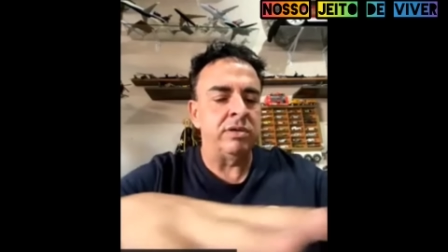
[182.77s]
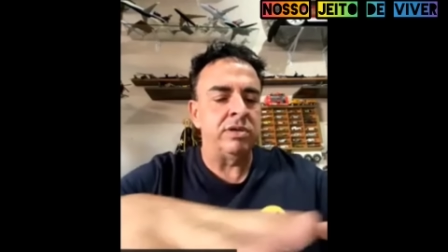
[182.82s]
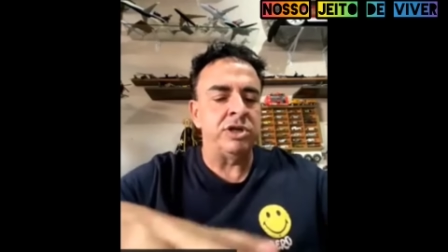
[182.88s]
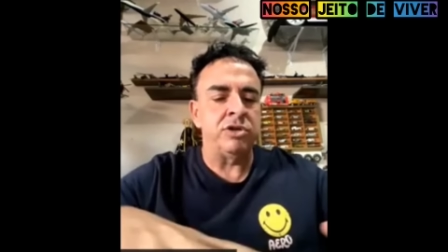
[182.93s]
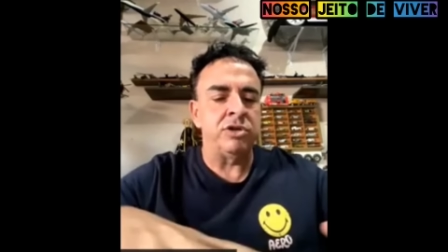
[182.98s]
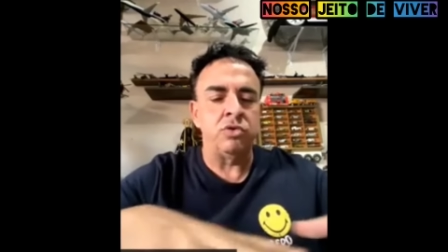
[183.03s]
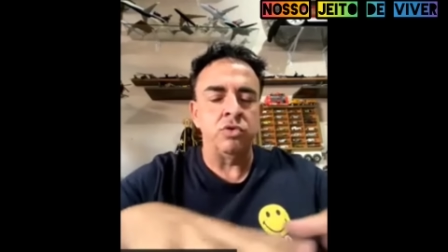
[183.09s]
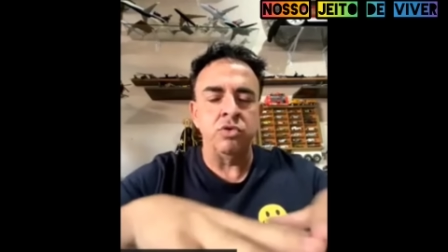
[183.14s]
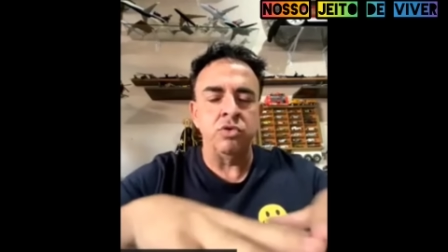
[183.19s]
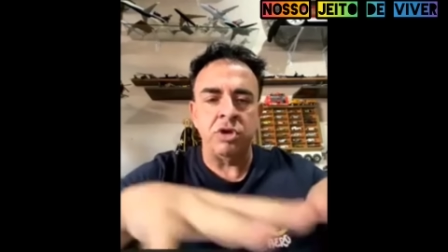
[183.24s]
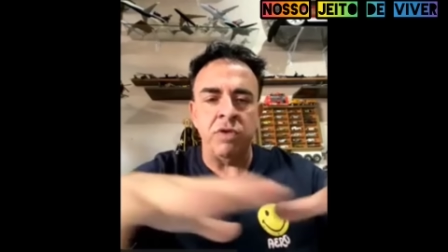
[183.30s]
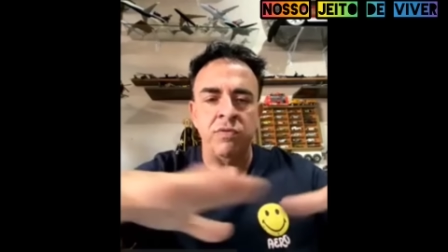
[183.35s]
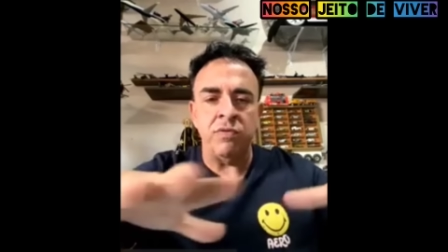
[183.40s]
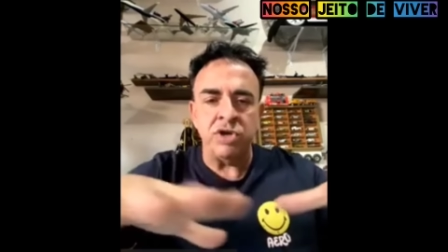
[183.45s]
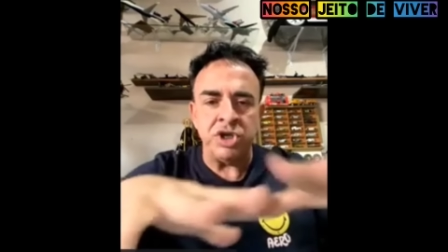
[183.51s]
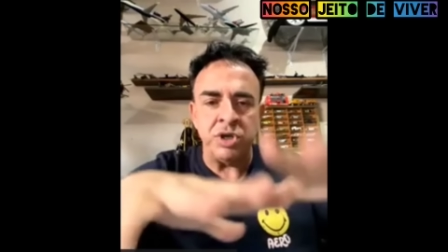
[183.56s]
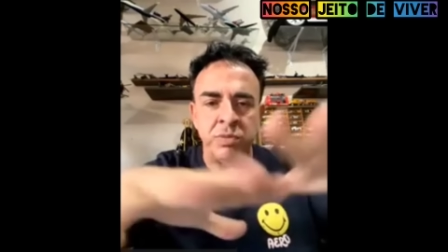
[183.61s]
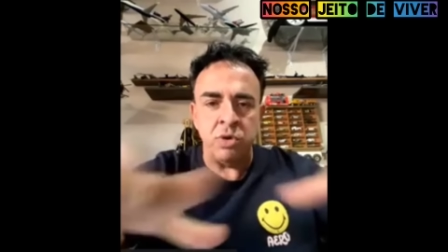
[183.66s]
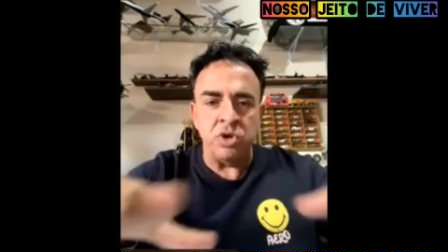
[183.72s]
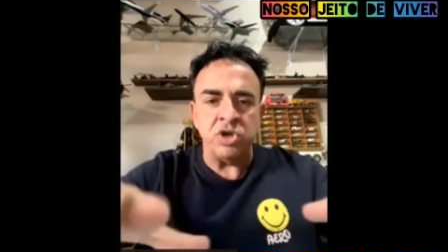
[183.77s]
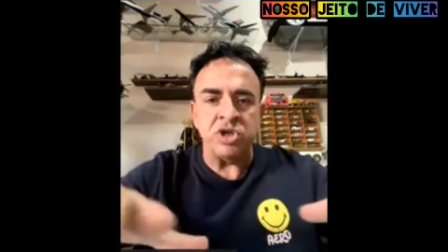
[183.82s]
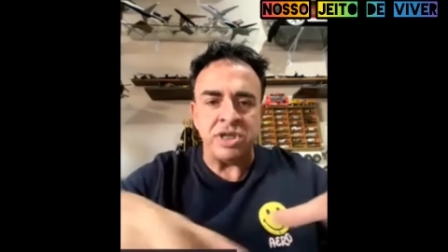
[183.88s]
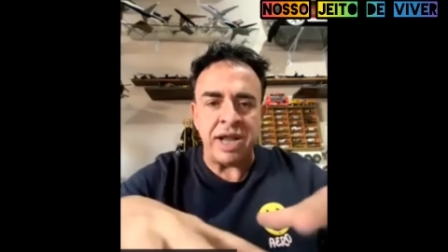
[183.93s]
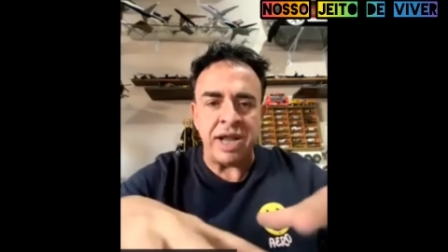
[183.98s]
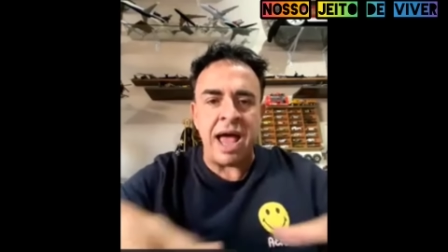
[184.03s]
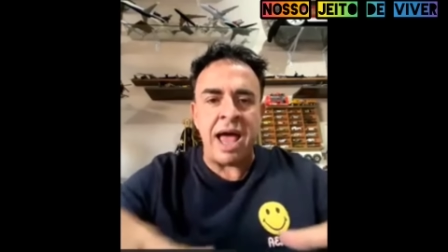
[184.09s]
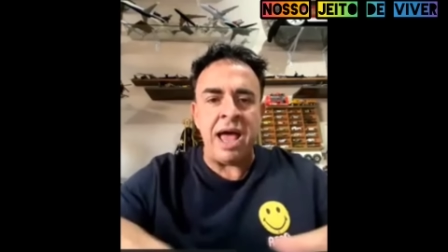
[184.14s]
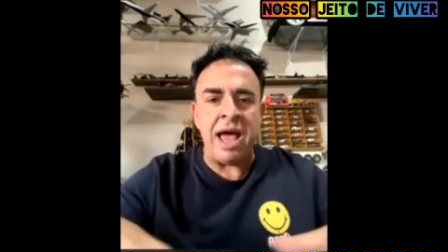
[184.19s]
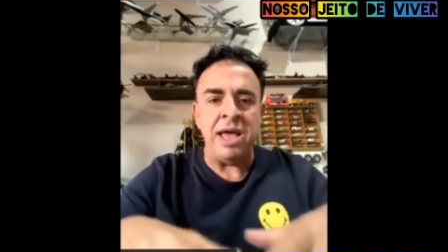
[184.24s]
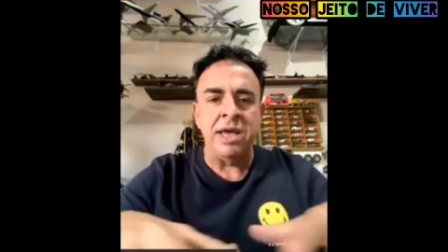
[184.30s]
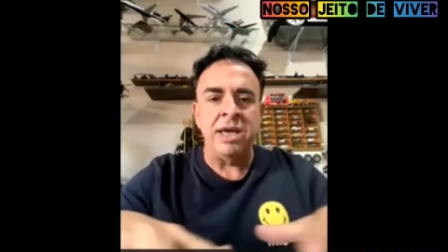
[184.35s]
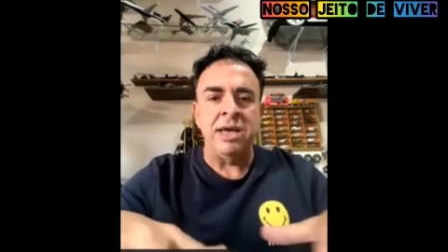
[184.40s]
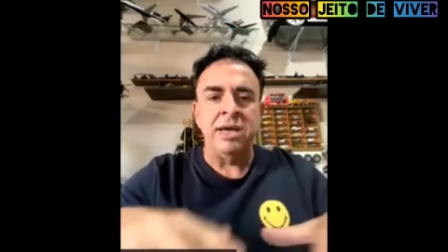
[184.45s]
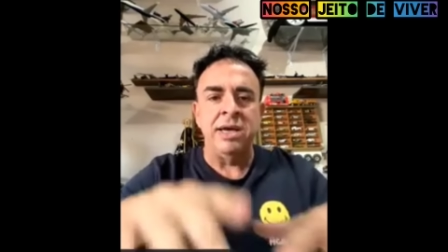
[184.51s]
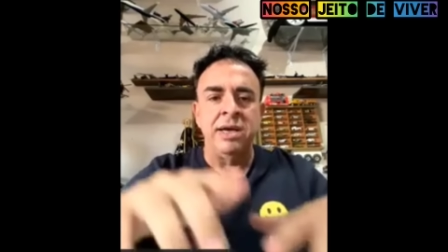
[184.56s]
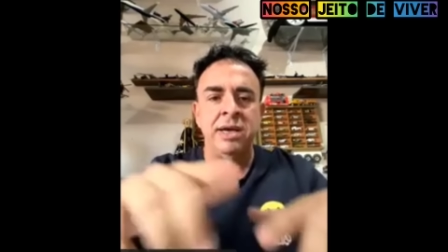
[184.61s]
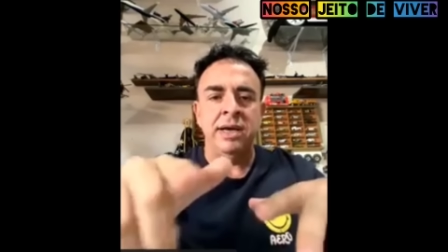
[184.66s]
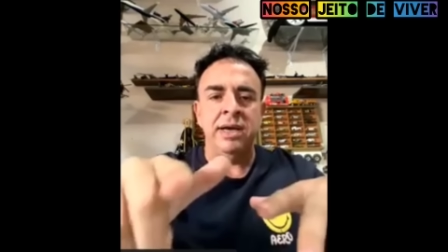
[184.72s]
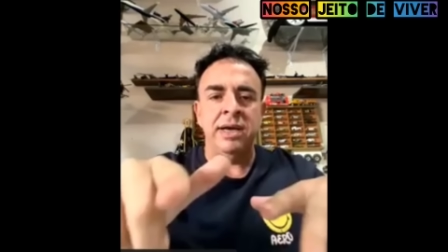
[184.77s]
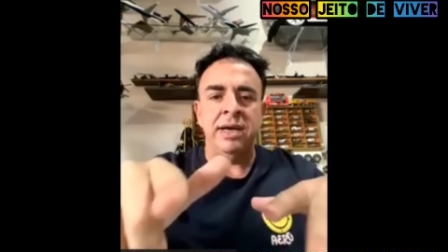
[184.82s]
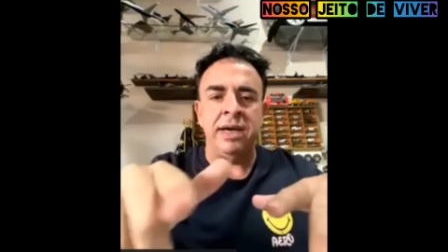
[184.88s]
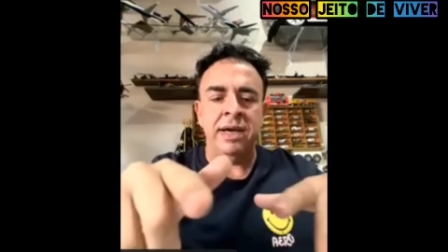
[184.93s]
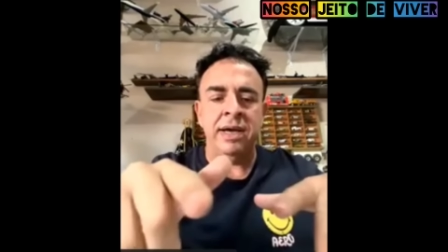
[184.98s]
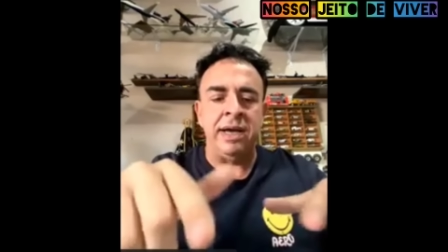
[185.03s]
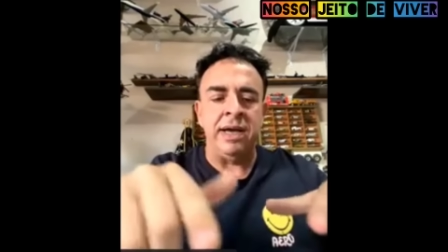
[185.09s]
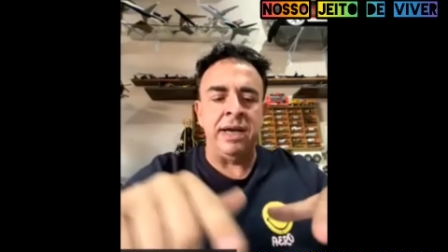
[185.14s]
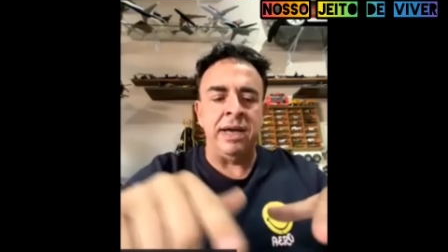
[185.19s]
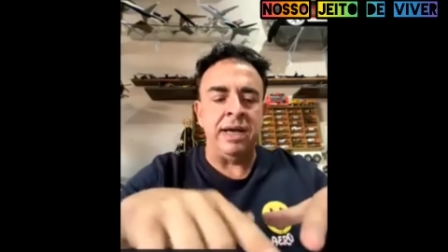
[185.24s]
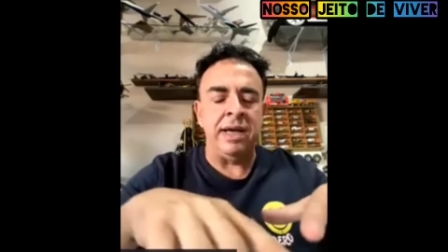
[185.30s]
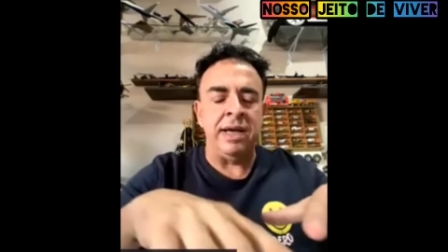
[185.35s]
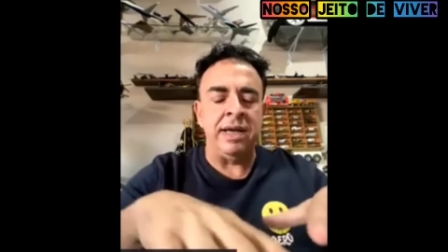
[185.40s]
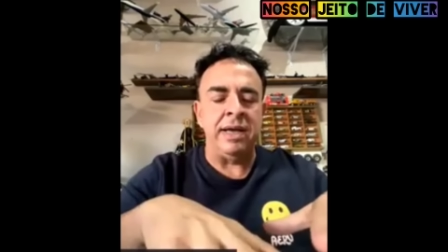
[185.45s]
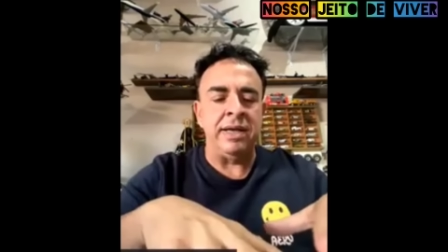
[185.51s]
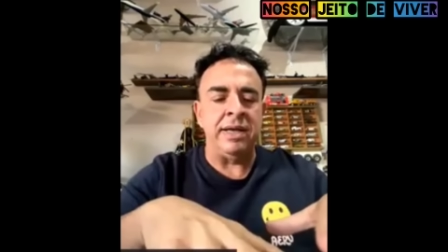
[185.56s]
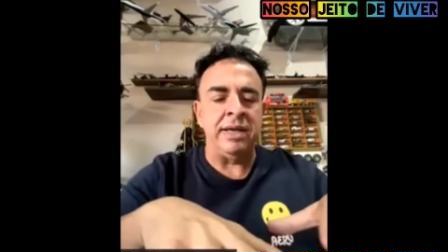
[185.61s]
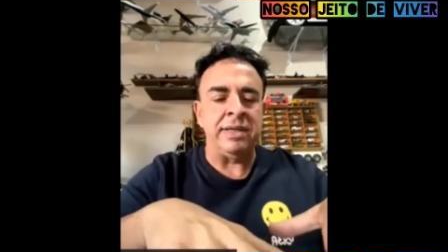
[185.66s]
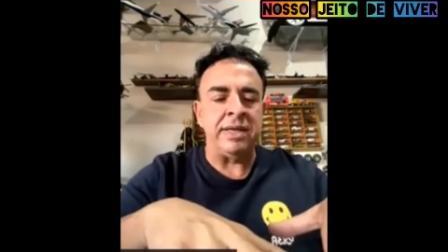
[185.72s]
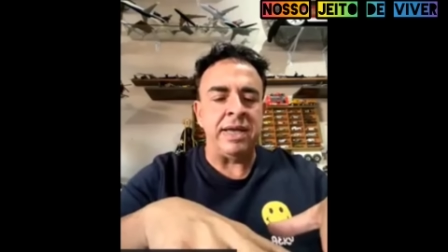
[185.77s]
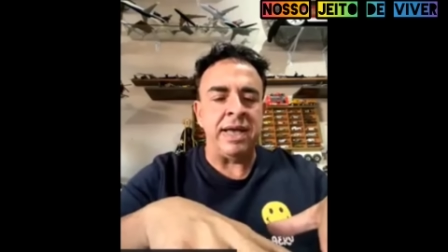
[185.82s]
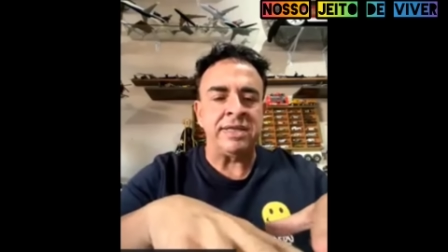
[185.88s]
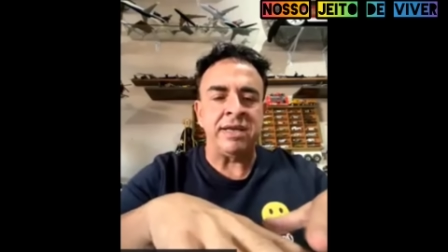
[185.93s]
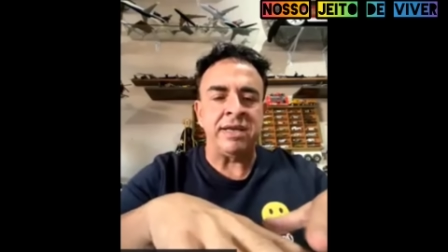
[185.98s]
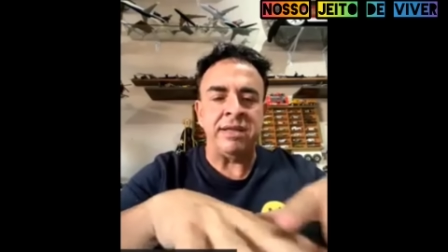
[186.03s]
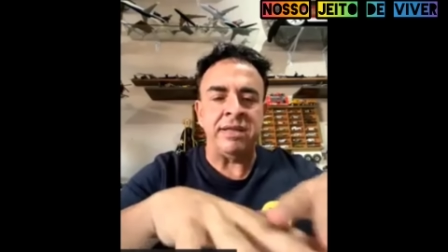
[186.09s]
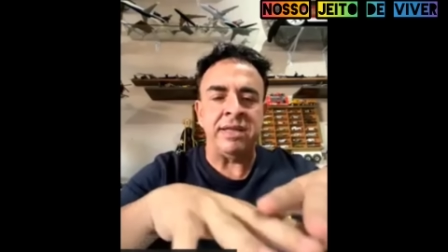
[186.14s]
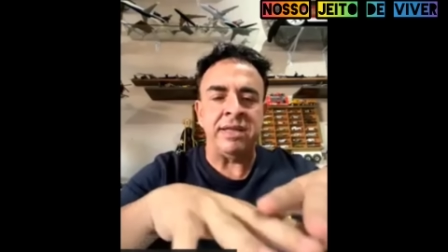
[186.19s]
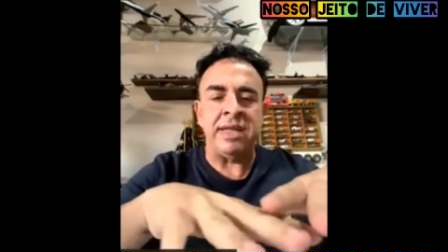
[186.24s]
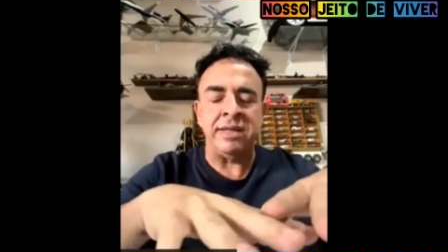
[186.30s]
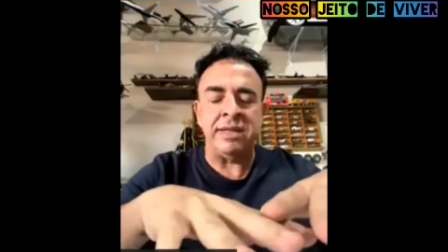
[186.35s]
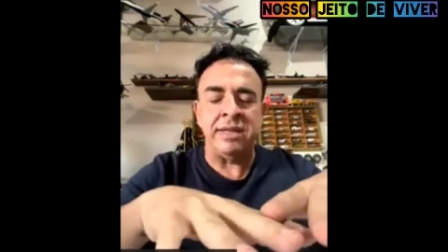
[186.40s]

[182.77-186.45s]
de tudo que eu vou te mostrar é, dessa,